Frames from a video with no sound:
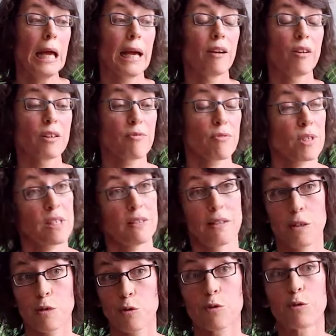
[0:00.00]
Alors il faut
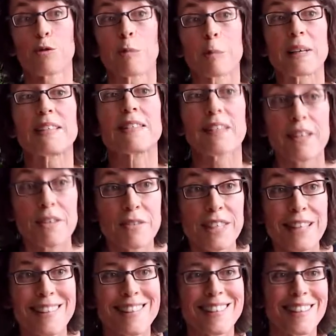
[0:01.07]
savoir que le temps passe très
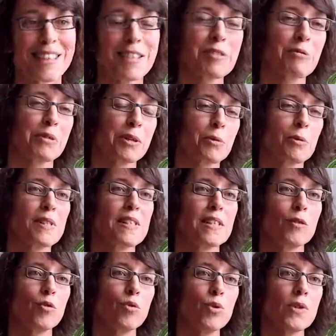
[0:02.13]
vite, hein, je crois qu'on le sait
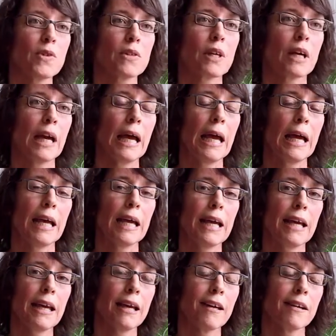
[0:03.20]
tous,
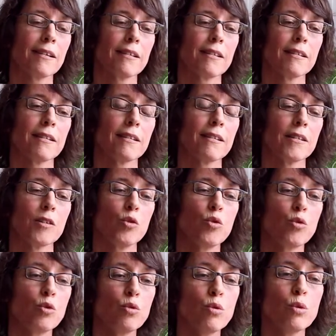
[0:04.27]
et euh, du
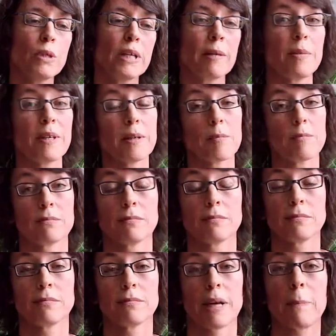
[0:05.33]
coup, eh bien,
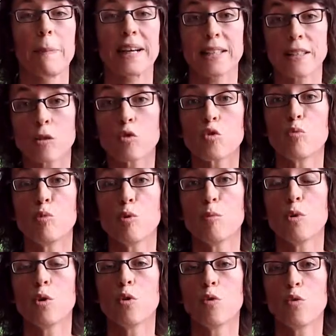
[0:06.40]
à partir du
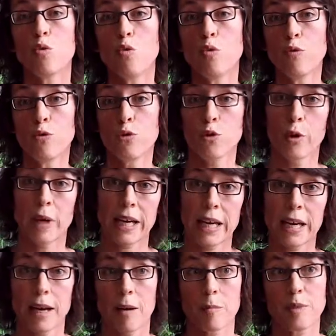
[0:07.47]
moment où vous
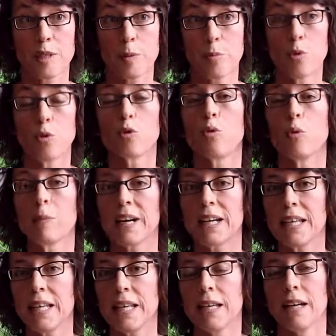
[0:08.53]
aurez un petit peu
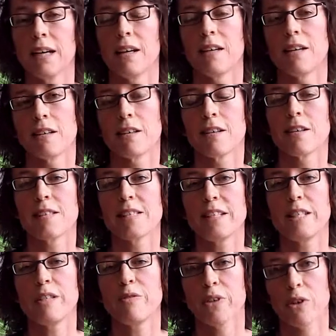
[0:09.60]
compris euh, ces
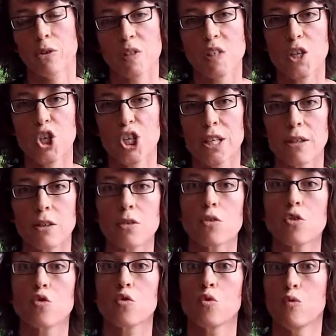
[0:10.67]
différentes
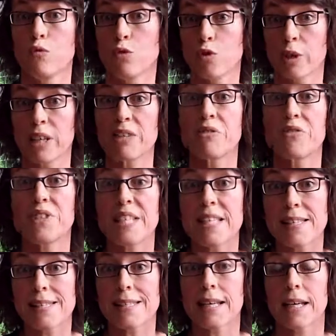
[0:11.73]
échéances, où vous aurez
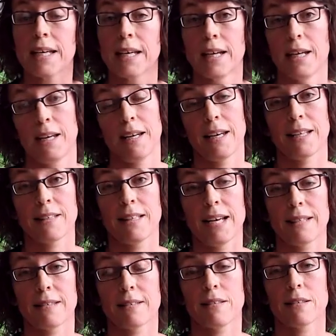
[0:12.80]
fixé la
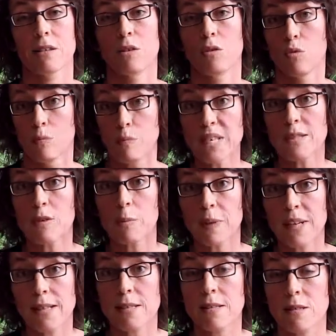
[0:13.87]
date de mise en
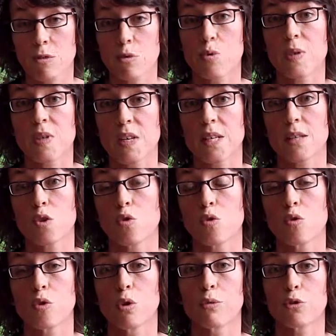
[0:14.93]
place du
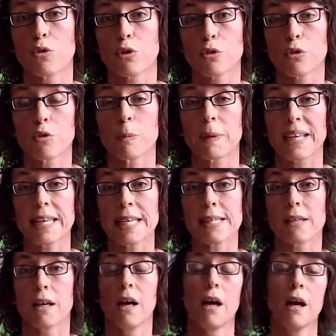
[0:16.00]
CSE dans votre
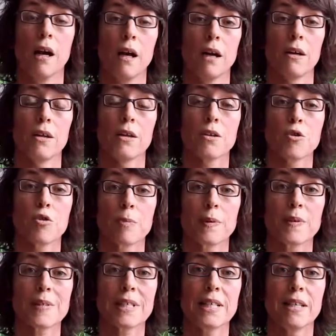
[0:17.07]
entreprise, euh, je
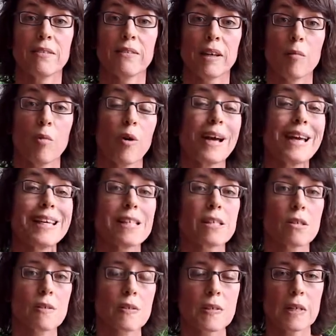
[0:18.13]
pense qu'il est vraiment
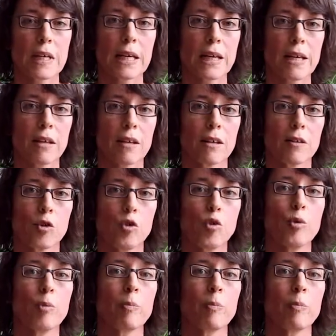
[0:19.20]
essentiel de